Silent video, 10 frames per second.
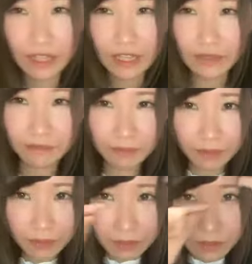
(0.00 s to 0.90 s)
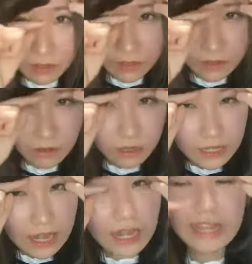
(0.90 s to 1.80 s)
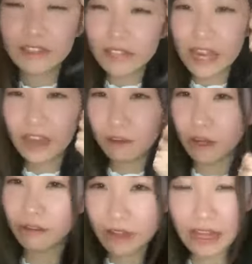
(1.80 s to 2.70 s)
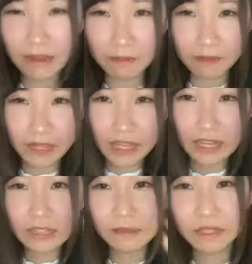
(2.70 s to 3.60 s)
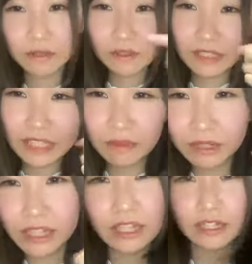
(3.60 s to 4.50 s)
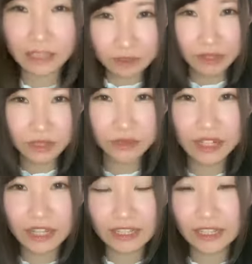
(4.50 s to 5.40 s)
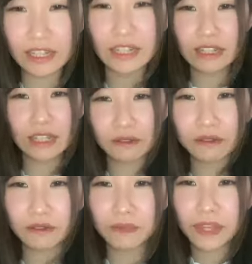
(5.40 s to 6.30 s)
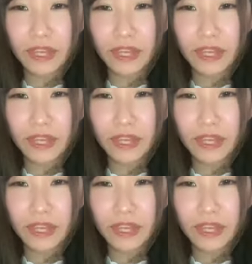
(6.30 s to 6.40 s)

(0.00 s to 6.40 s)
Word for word: いあえっとねこれは私パソコンさっきも言ったんですけどすごい苦手なんですけど